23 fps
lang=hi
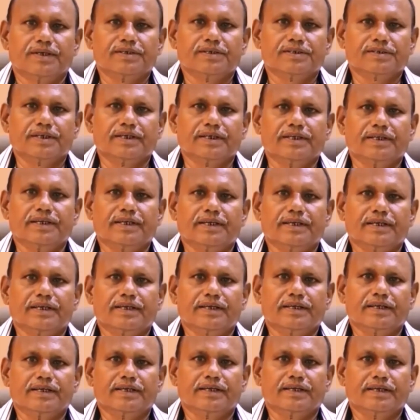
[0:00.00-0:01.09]
इसके
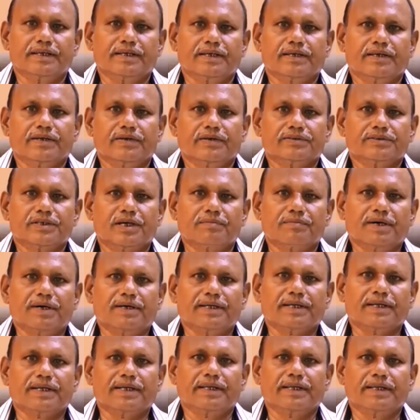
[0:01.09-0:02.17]
लिए
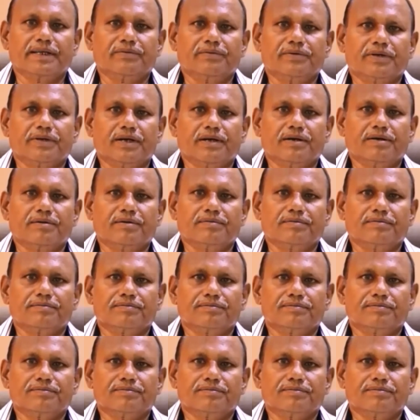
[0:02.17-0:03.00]
सामान के लिए उनका